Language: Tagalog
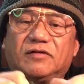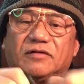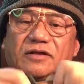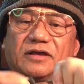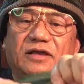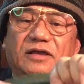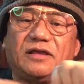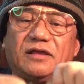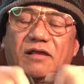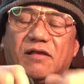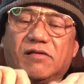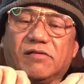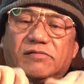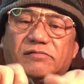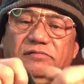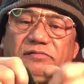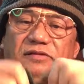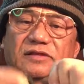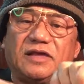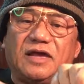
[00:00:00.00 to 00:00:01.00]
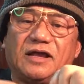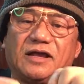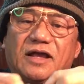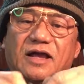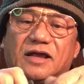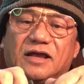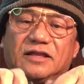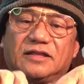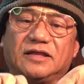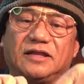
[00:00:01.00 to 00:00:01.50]
Okay? Ayan,
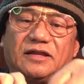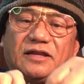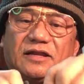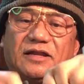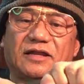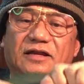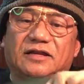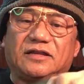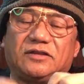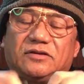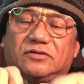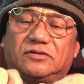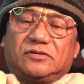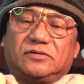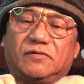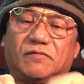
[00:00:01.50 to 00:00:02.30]
gaganyanin lang ninyo.